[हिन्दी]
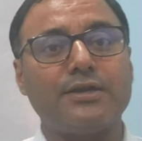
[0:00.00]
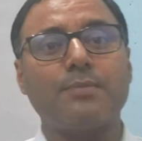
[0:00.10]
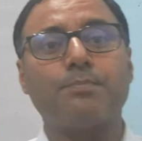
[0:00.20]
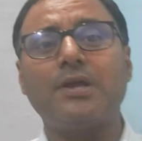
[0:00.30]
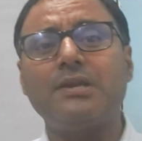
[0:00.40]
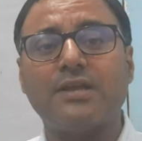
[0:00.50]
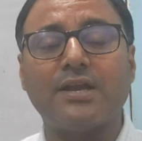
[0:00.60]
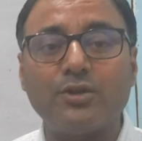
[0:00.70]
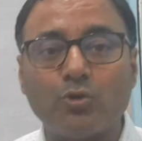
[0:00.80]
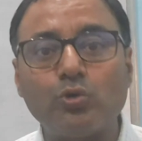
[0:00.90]
के नियम पर
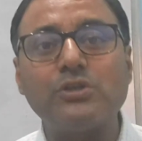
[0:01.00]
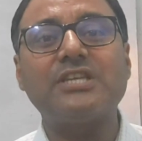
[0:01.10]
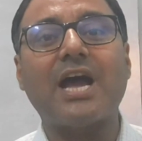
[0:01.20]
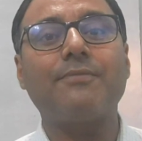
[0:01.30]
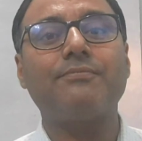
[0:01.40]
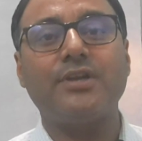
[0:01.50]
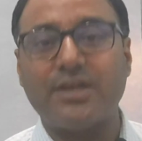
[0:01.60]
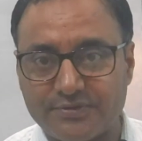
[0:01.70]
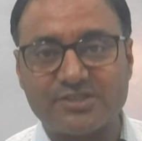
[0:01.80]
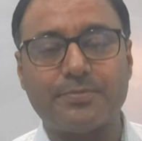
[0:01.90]
यानी रूल्स ऑफ
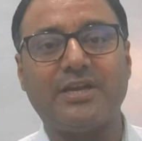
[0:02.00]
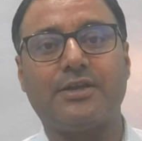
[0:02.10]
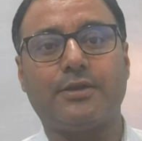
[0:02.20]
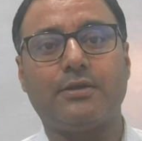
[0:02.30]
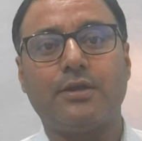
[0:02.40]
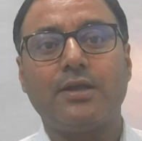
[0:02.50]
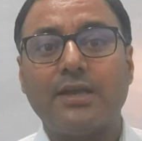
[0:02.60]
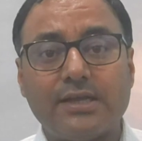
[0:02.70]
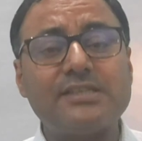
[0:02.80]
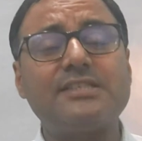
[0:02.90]
डिविजिबिलिटी
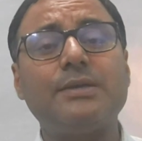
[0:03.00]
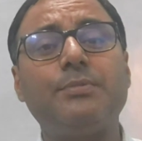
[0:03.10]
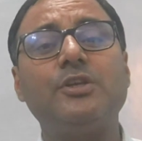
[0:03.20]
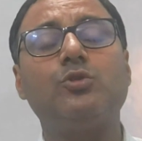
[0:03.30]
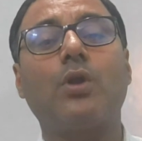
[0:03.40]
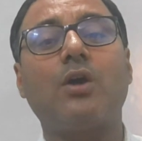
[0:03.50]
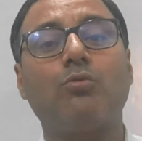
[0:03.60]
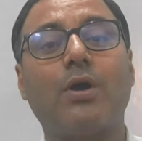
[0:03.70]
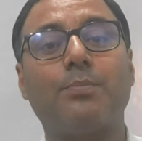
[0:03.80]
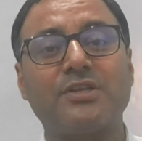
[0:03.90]
इससे भी जुड़ा
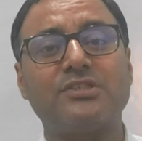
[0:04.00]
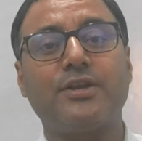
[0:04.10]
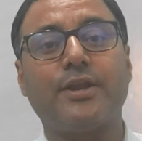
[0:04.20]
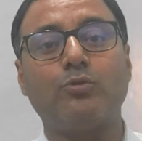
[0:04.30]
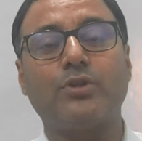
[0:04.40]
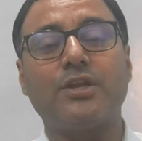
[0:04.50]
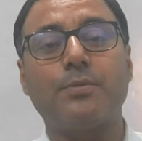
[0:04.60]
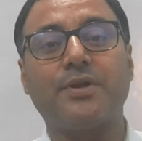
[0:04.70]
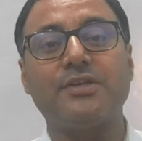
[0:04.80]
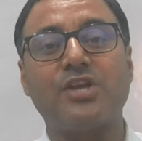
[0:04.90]
हुआ प्रश्न नवोदय
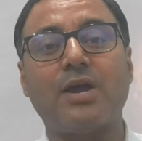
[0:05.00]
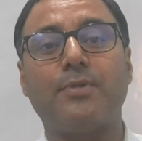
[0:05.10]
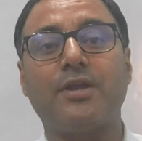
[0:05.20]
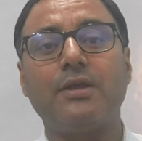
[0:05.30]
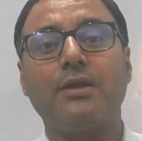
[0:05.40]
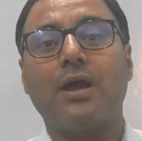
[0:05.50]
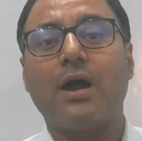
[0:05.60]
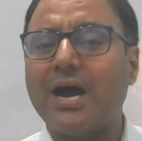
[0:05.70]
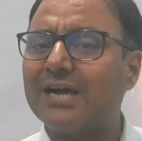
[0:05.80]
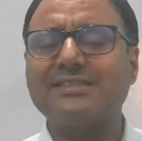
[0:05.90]
की परीक्षा में
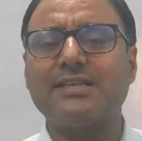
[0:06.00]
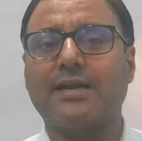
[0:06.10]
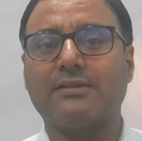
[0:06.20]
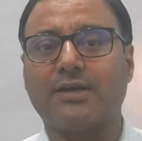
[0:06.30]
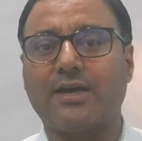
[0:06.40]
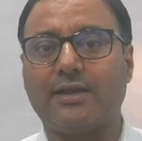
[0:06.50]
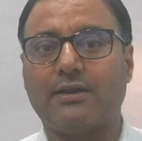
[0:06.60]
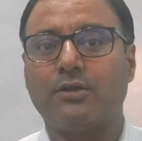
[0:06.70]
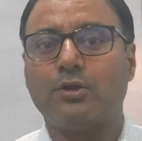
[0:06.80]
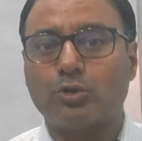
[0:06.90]
अक्सर आता
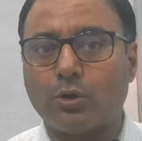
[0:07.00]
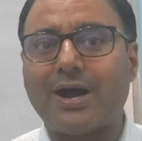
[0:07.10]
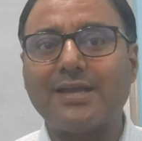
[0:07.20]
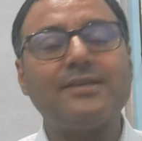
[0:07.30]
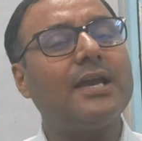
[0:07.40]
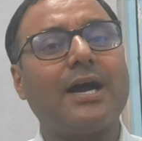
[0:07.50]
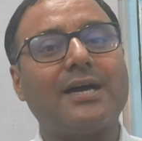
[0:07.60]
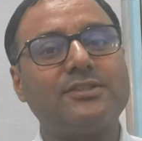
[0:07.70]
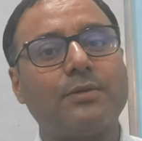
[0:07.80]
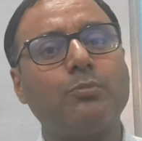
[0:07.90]
है तो आइए
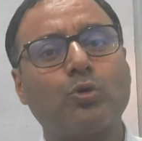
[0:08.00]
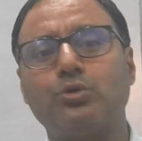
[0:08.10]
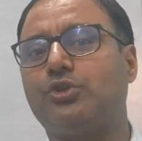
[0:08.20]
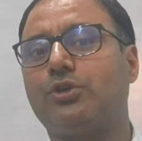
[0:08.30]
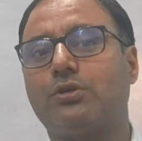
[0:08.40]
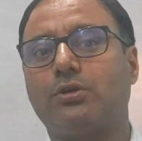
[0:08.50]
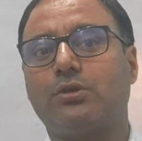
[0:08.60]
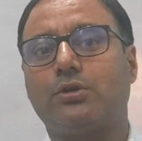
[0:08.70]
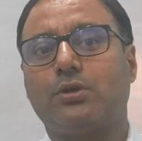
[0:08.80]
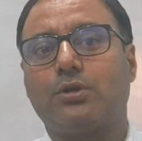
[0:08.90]
आज हम कुछ
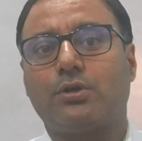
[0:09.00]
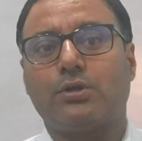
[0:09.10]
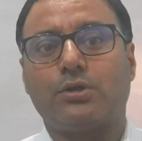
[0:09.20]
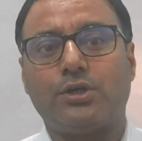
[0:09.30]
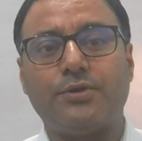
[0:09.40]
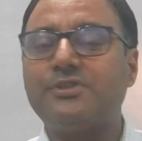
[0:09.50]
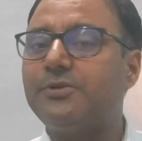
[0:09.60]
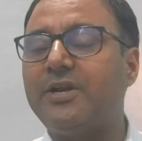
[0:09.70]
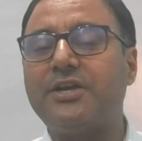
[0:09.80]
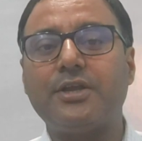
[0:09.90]

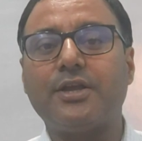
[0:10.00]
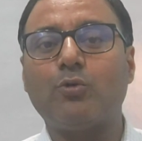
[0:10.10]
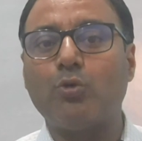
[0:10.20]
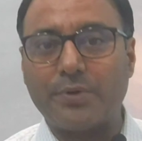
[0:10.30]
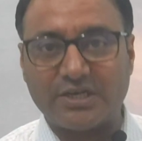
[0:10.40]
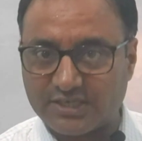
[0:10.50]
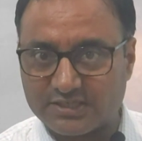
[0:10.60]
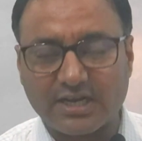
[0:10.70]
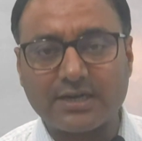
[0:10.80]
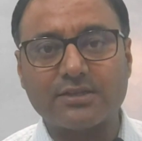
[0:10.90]
डिविजिबिलिटी के रूल पर
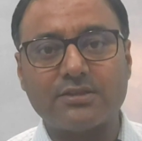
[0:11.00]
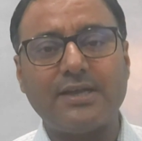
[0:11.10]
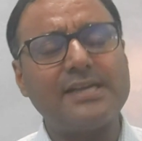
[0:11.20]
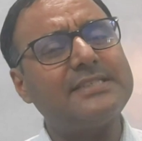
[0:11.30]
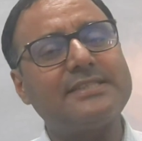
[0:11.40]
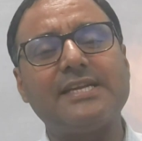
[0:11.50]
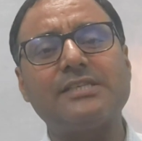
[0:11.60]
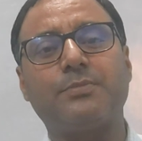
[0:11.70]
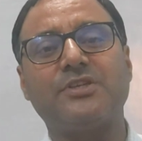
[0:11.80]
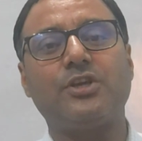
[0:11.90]
चर्चा करते हैं
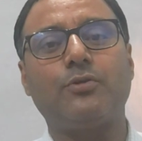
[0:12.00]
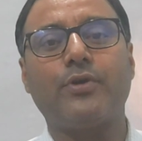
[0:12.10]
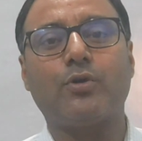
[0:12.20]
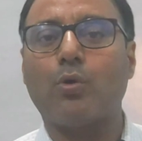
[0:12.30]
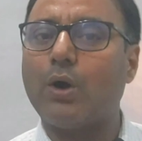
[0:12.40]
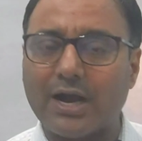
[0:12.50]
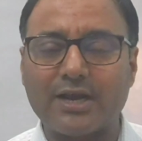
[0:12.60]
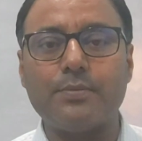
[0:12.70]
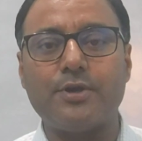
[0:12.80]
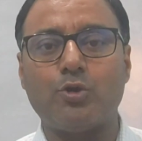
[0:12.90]
शेष बचे हुए को
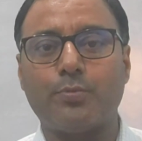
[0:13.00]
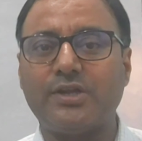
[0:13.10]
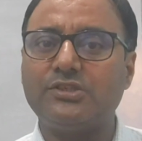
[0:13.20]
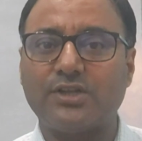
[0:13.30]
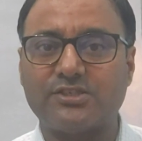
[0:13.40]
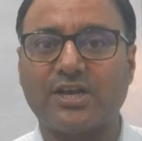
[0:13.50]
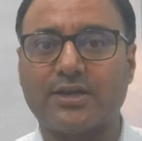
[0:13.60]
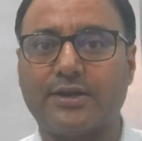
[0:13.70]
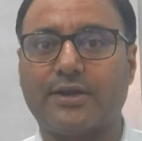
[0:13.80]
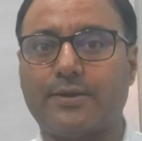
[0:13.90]
अगली वीडियो में चर्चा
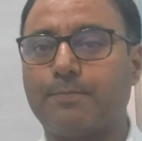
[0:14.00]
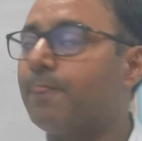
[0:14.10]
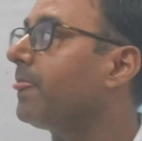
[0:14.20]
करेंगे